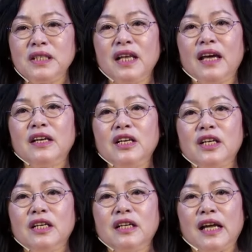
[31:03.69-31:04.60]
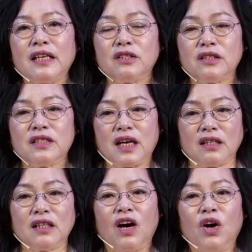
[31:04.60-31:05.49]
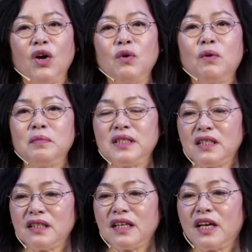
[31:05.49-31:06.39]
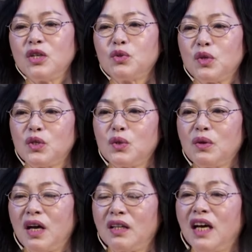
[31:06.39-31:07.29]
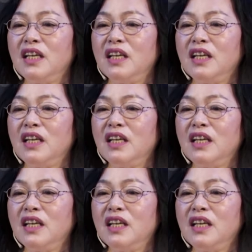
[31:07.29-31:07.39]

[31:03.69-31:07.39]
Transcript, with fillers: 天来讲到我们今天最重要的，